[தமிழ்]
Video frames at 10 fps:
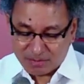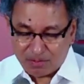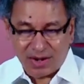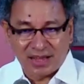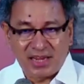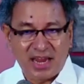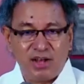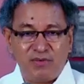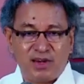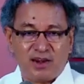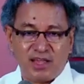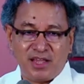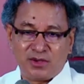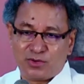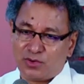பல கேள்விகளை
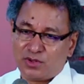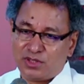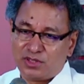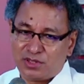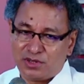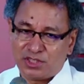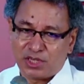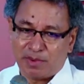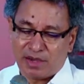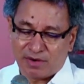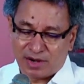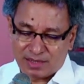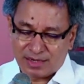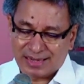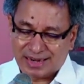கொருந்து திருச்சபை
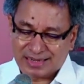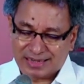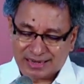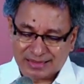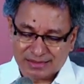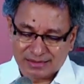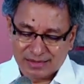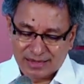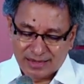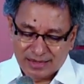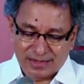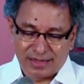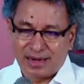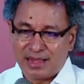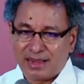அவரிடத்தில் கேட்கிறது
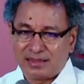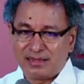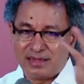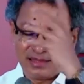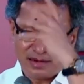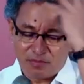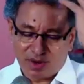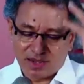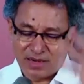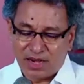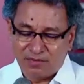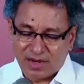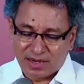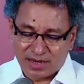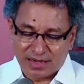இதெல்லாம் இது எதுன்னு பல
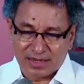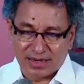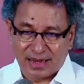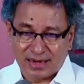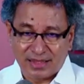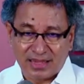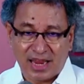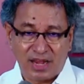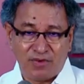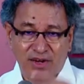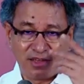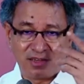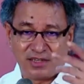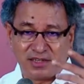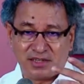கேள்விகள் கேட்கிறார் அந்த
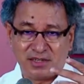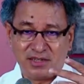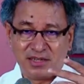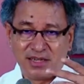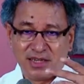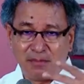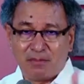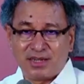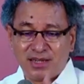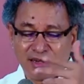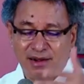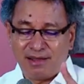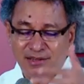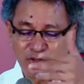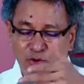கேள்விகளுக்கு
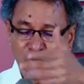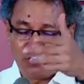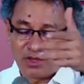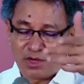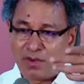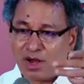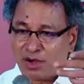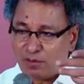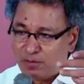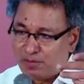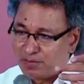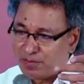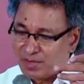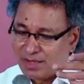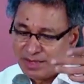பதில்களை சொல்லும் விதமாகவும்
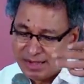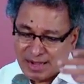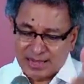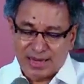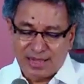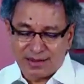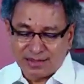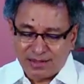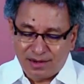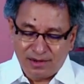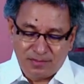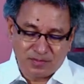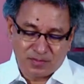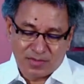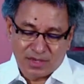அதே நேரத்தில்
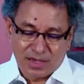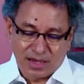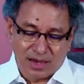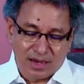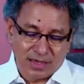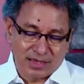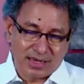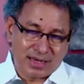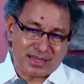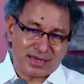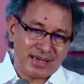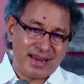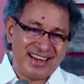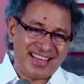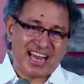கிட்டத்தட்ட
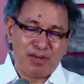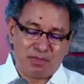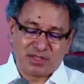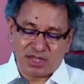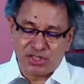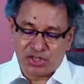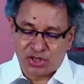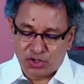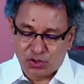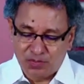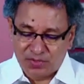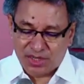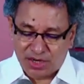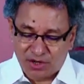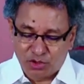ஏடி ஐம்பத்தஞ்சு இருக்கும்
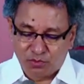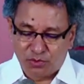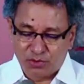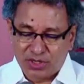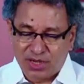இதை எழுதும் போது